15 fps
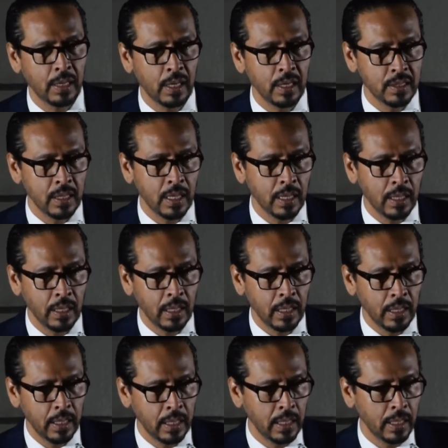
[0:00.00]
realizar
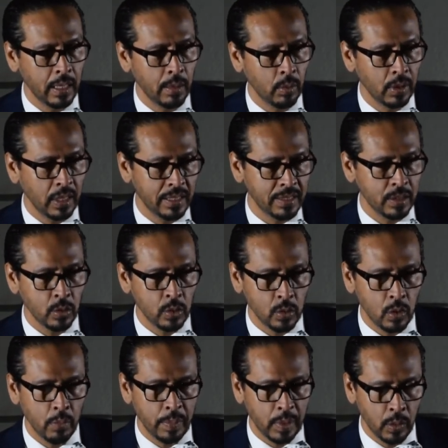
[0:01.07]
eh, abordajes
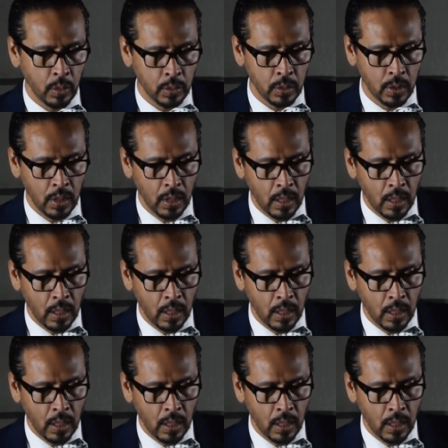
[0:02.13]
endoscópicos